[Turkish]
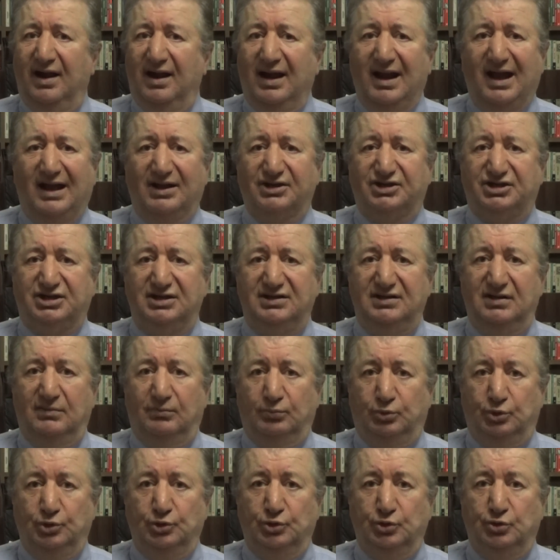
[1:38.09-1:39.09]
Lakin
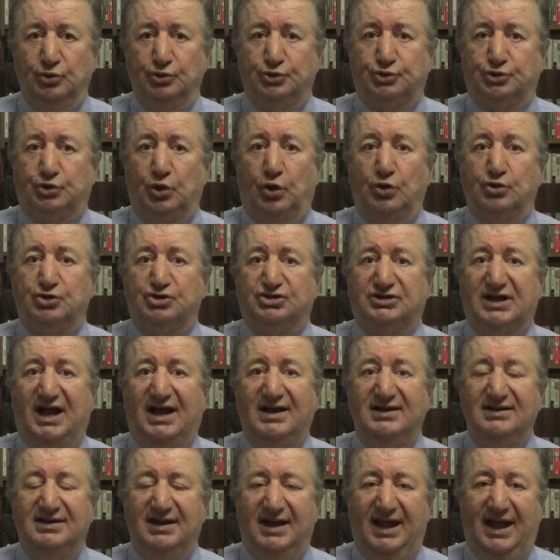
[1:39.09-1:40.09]
bunu
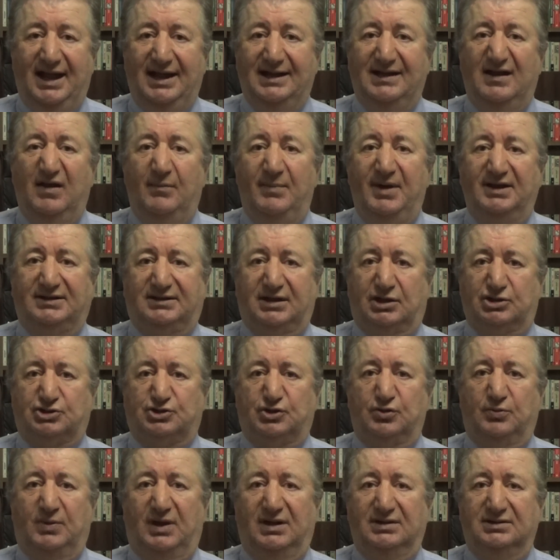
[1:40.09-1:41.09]
sözden eyleme
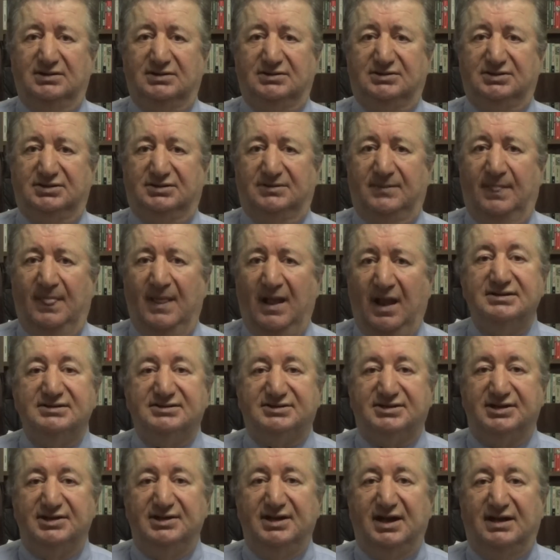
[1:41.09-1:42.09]
taşımalıdır.
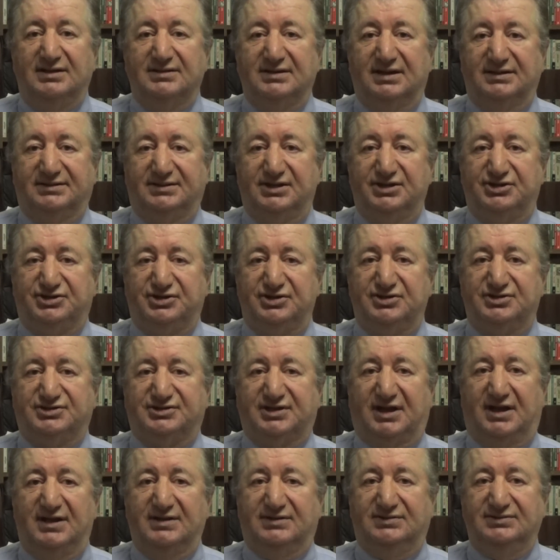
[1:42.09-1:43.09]
Sinan Ateş'in
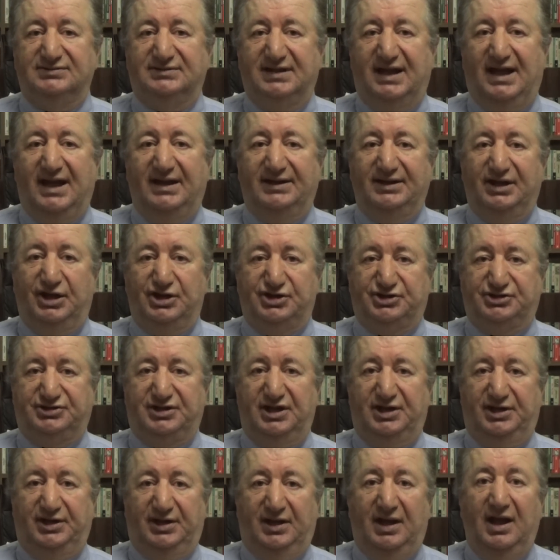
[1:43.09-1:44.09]
saygıdeğer
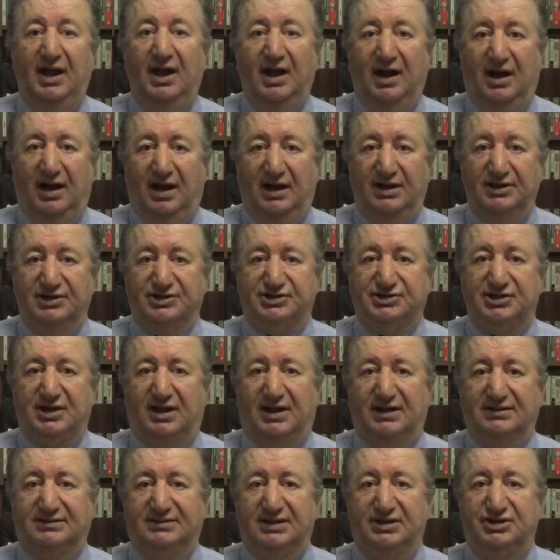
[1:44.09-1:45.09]
eşleri Ayşe
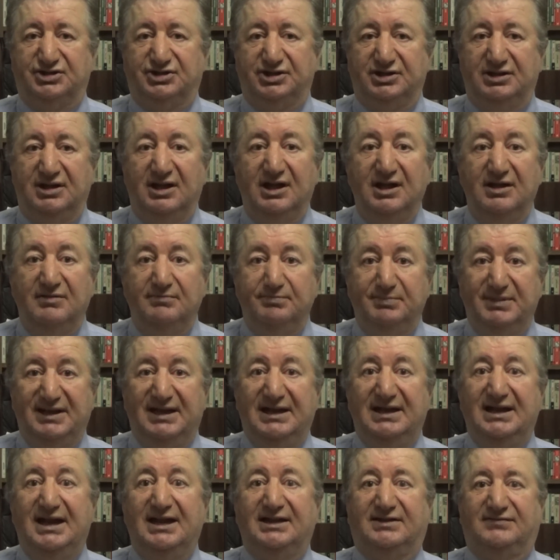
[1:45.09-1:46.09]
Ateş'i
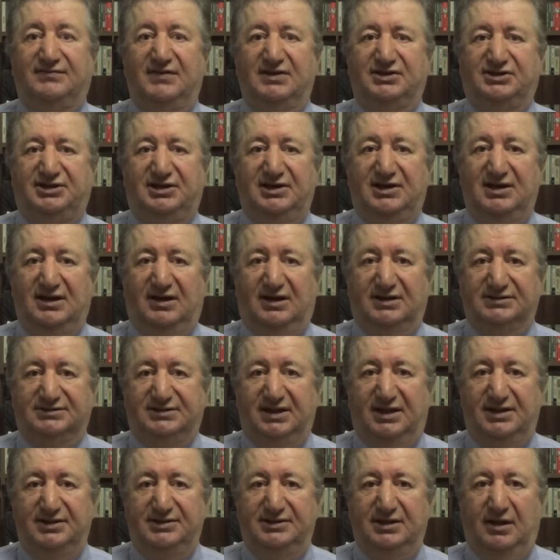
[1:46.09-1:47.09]
milletvekili
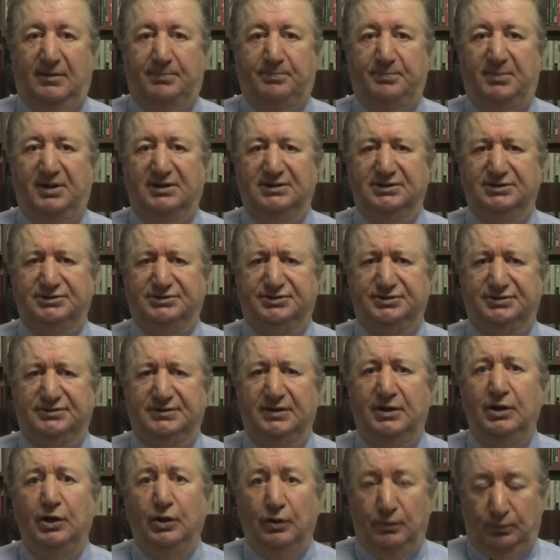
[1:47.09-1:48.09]
adayı yapmalıdır.
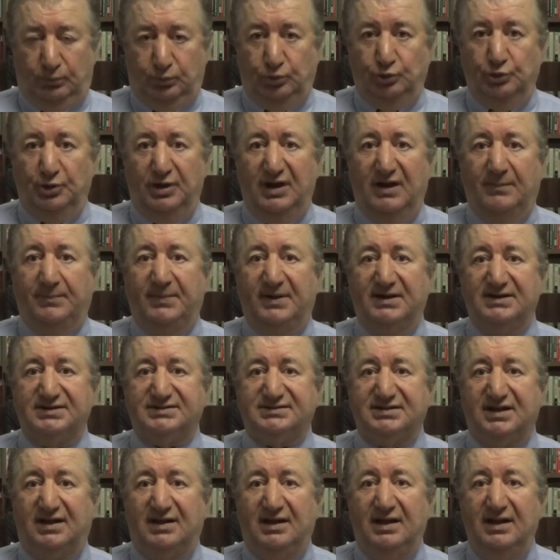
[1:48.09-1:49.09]
Bunu
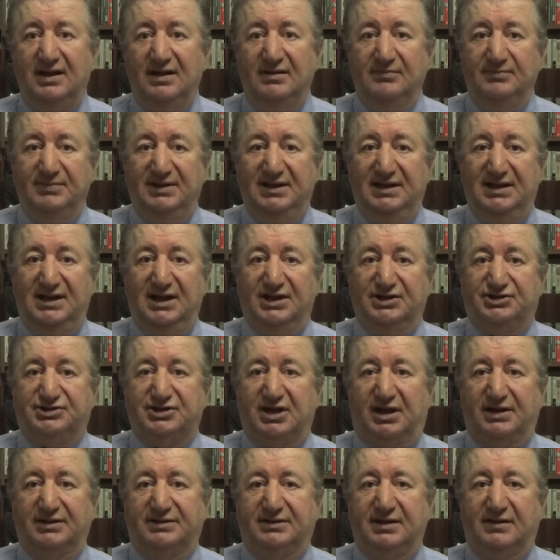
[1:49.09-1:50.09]
yaparsa
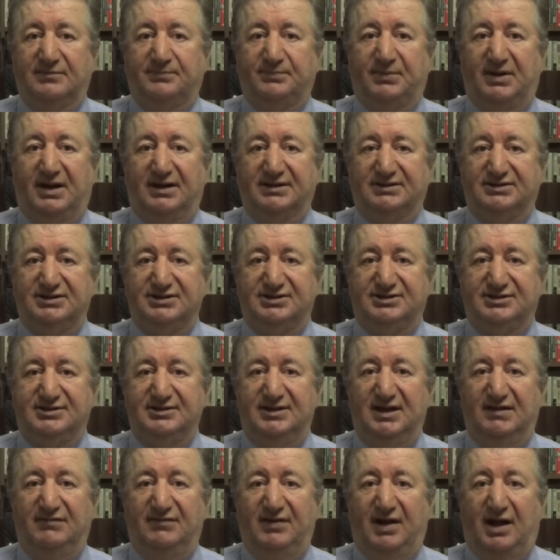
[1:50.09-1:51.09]
Milliyetçi Hareket
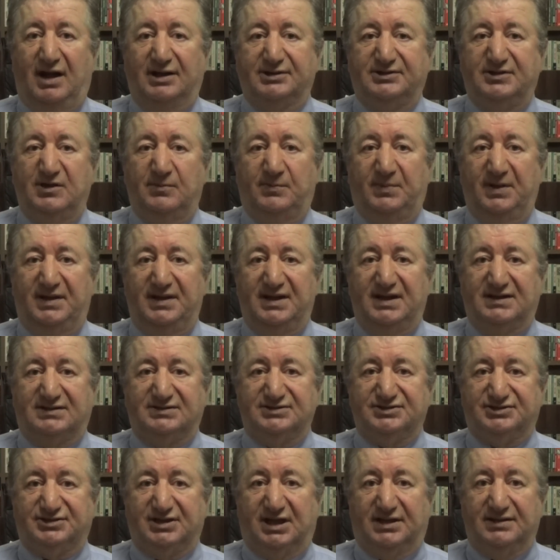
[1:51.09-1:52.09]
Partisi'ne ve AKP'ye
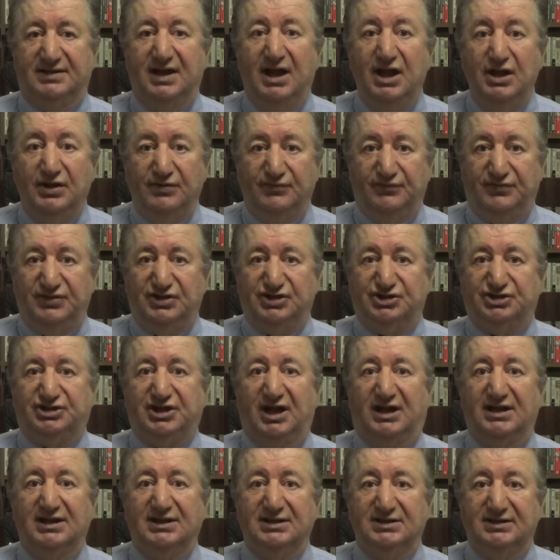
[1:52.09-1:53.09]
kızan
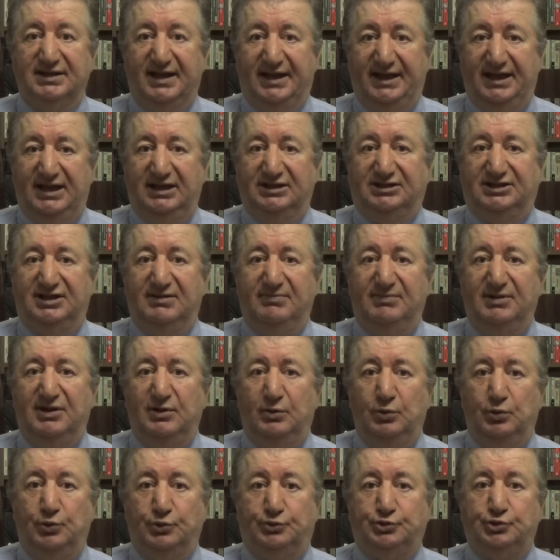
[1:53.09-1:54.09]
vicdanlı, eğitimli,
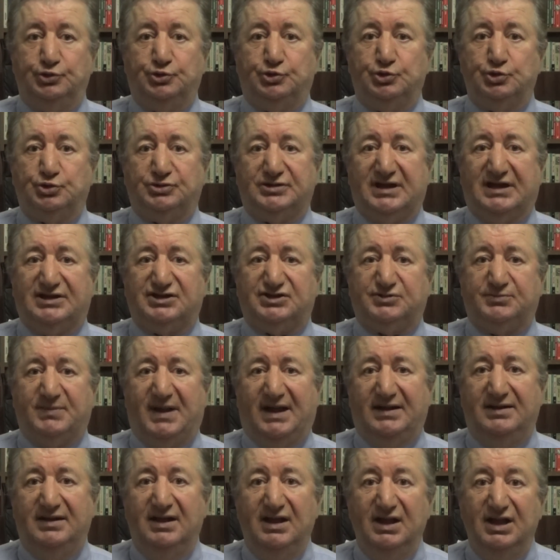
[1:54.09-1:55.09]
ülkücü
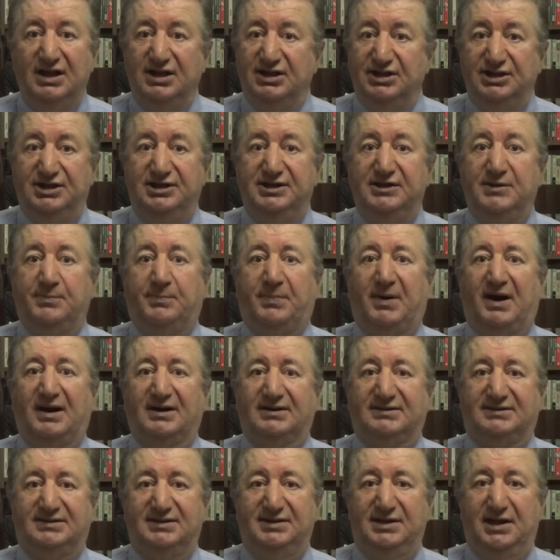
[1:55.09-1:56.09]
seçmen İyi
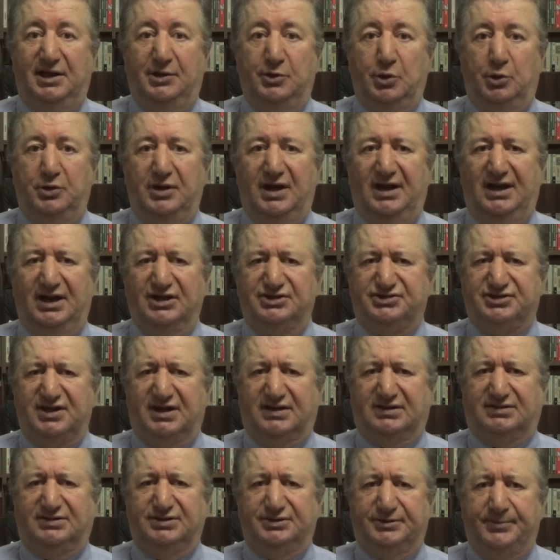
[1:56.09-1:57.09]
Parti'ye
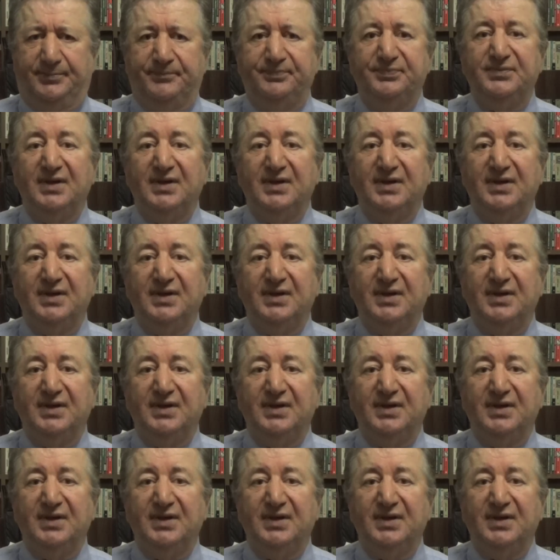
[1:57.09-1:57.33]
yönelecektir.